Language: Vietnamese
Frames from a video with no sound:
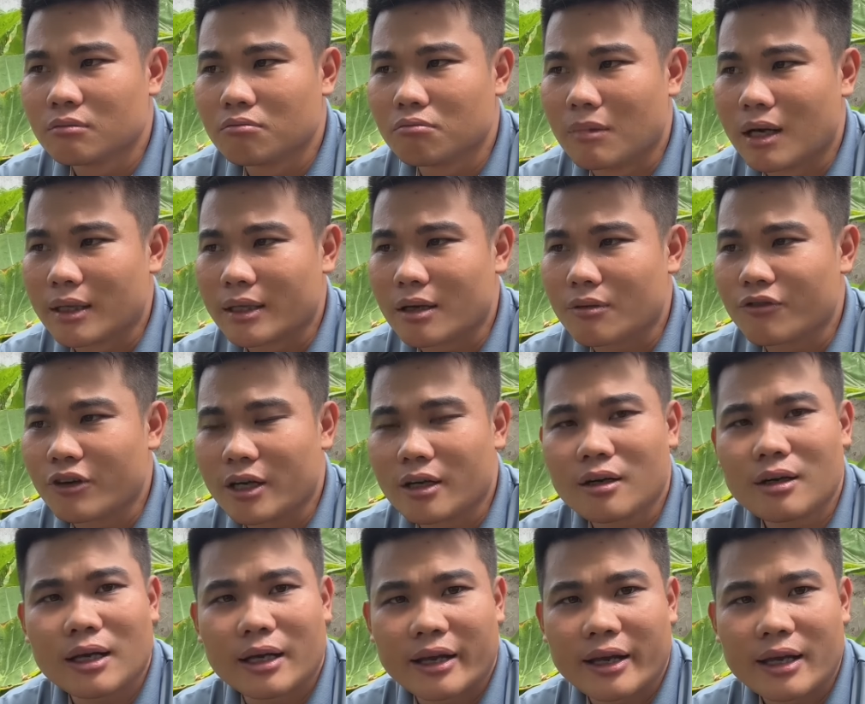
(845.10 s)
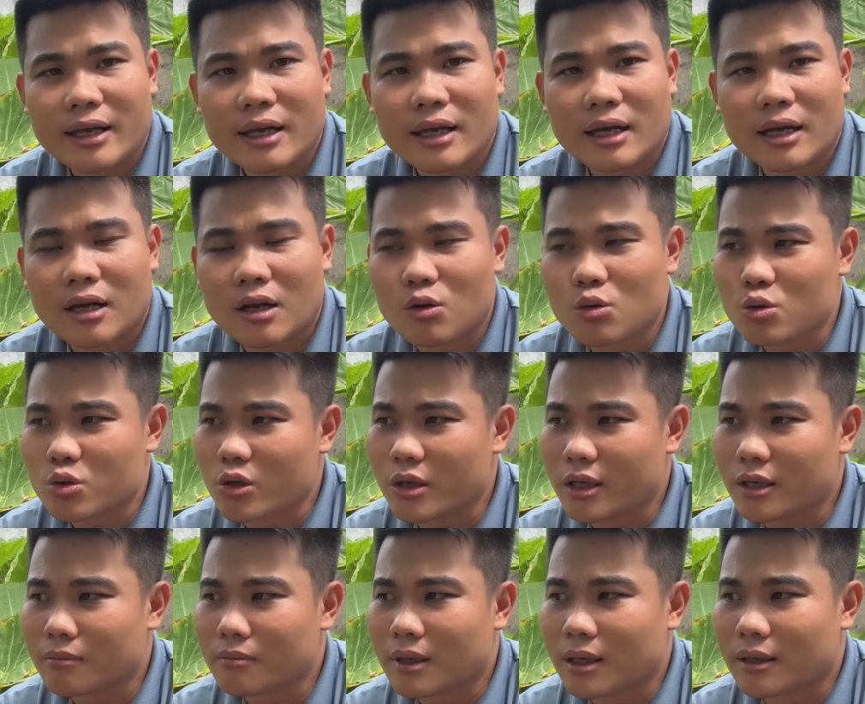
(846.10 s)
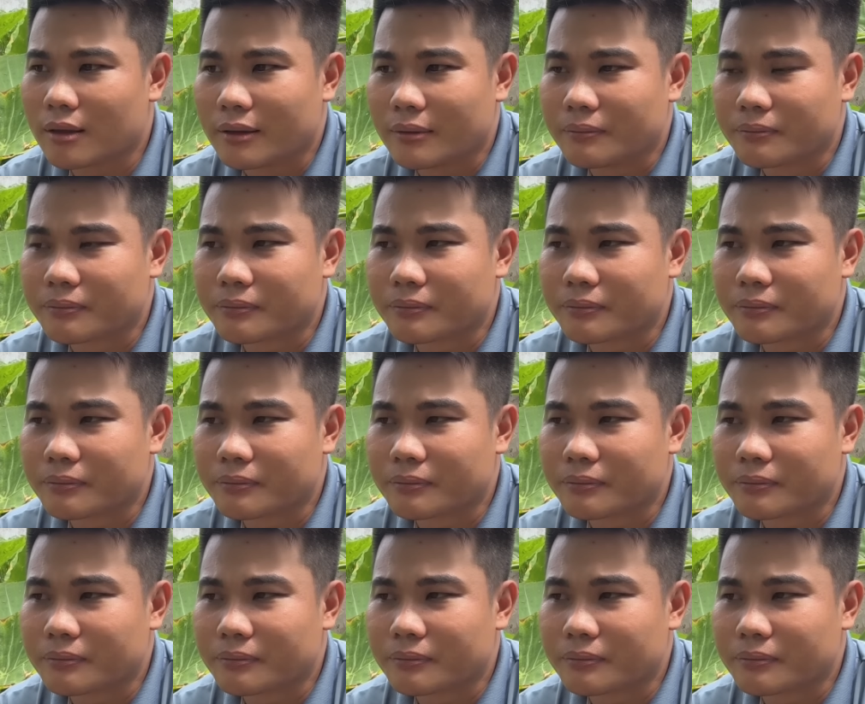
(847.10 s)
mà trong phải nói là cái ờ, câu chuyện mà